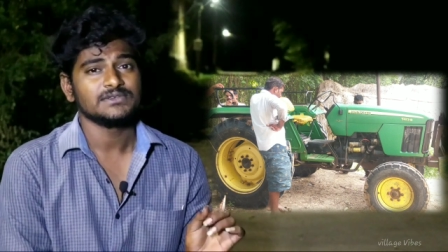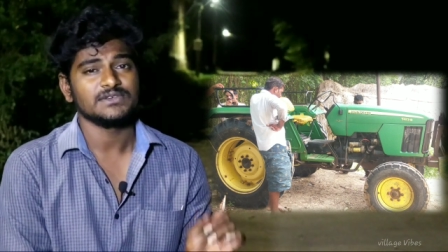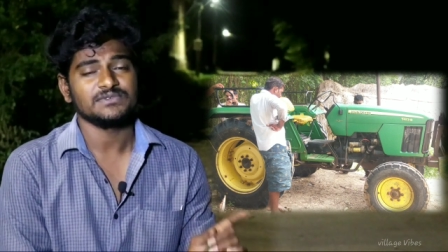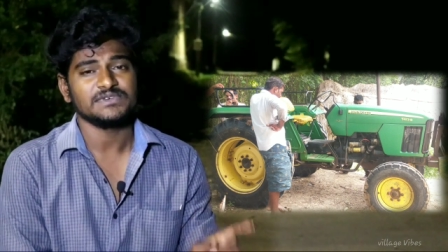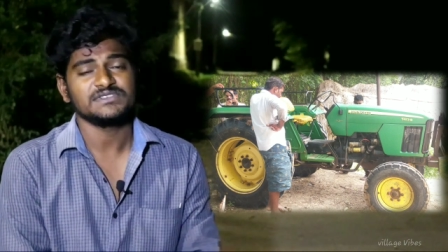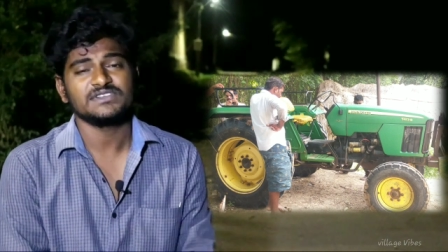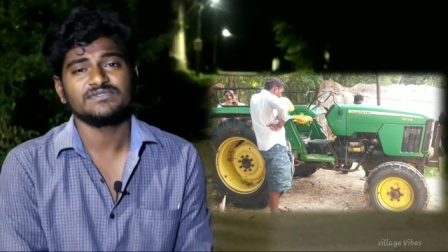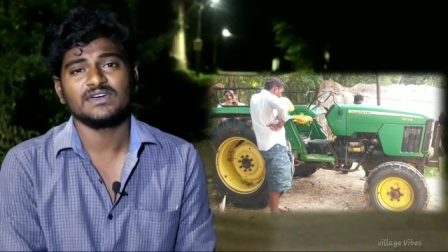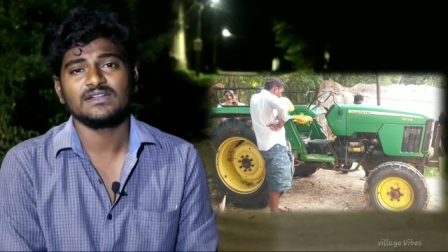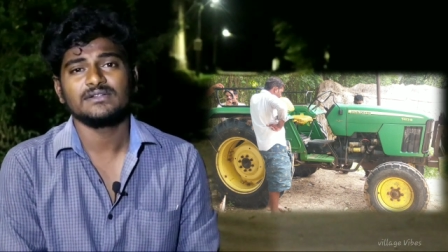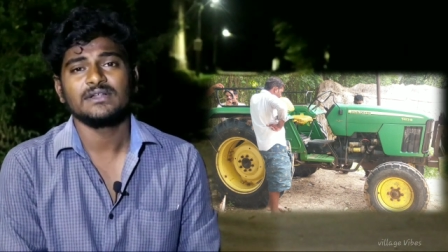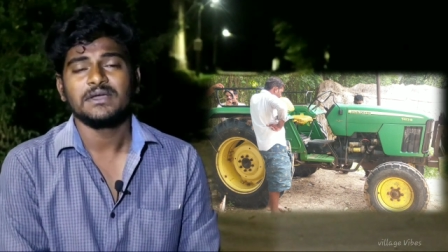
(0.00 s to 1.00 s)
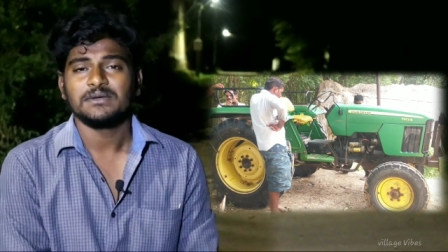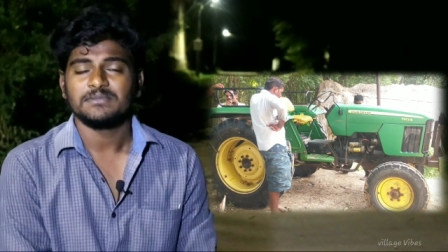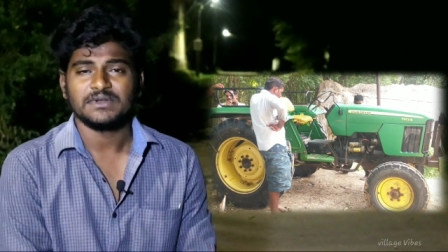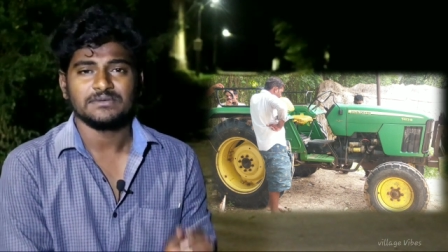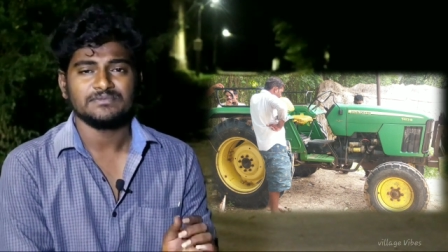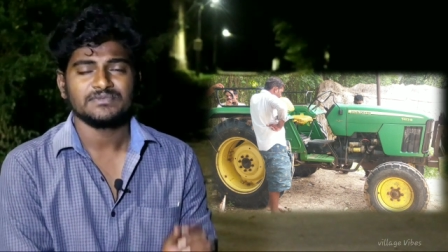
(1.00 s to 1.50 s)
సో ఫస్ట్ ఆఫ్ ఆల్
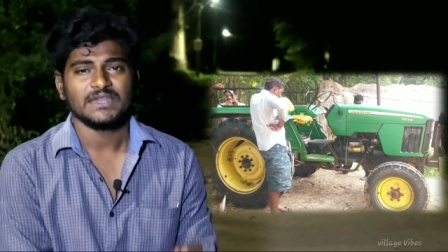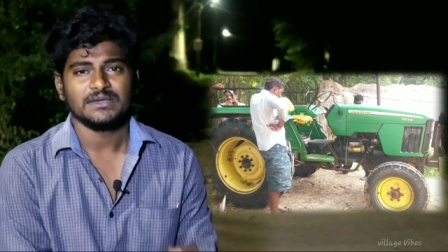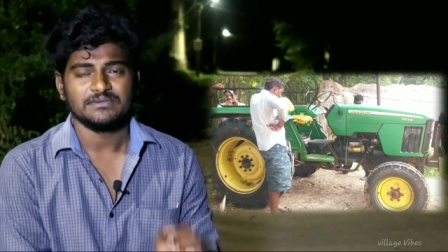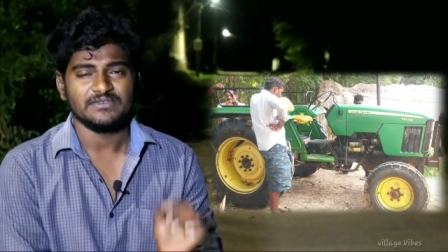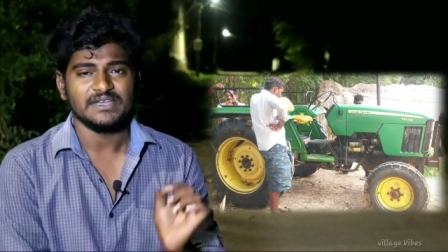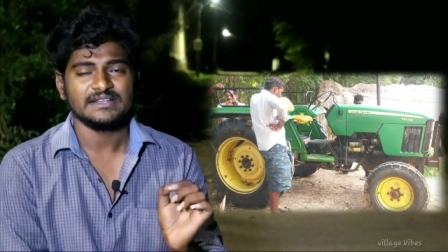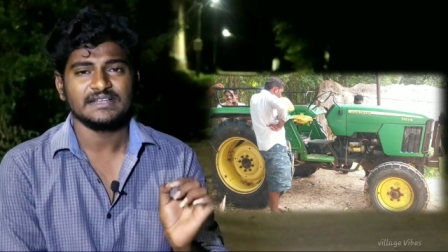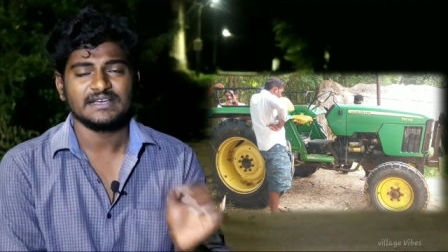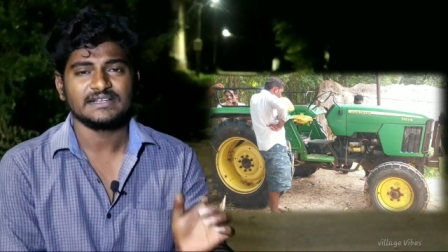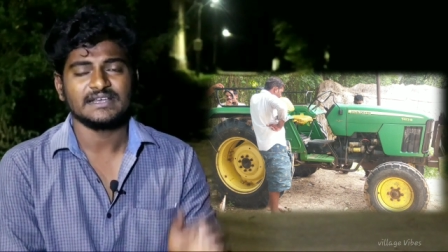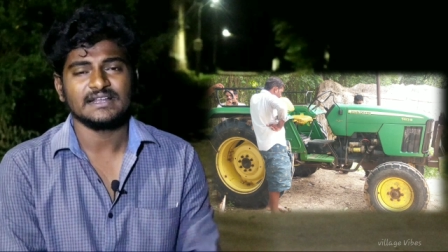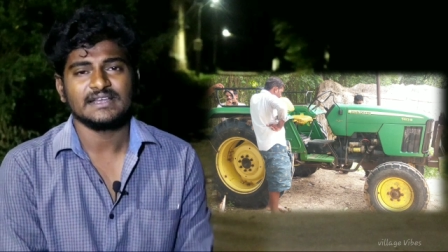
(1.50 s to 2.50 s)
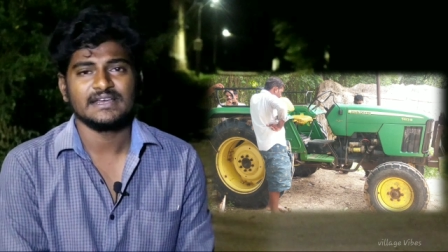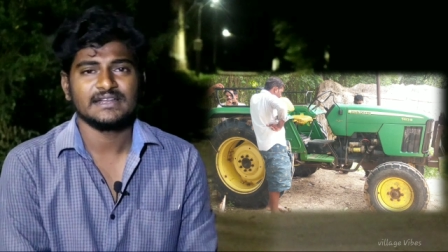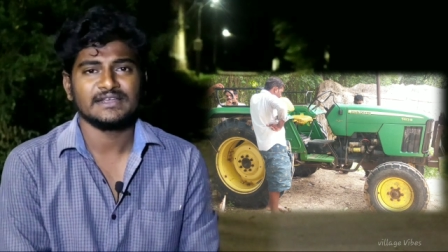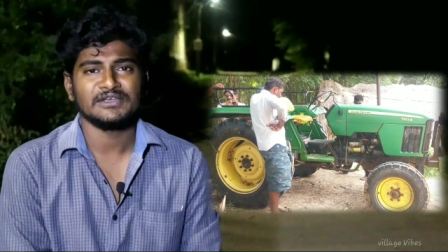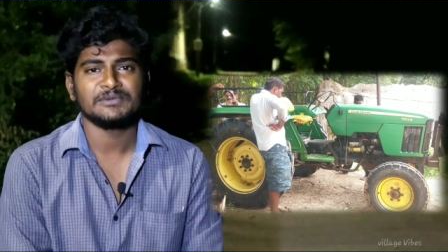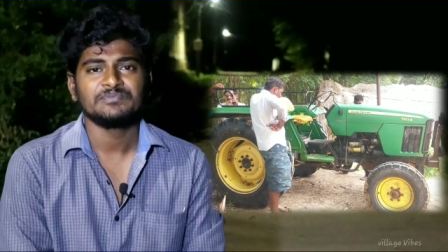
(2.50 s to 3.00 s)
మనం వెహికల్ దగ్గరికి వెళ్ళగానే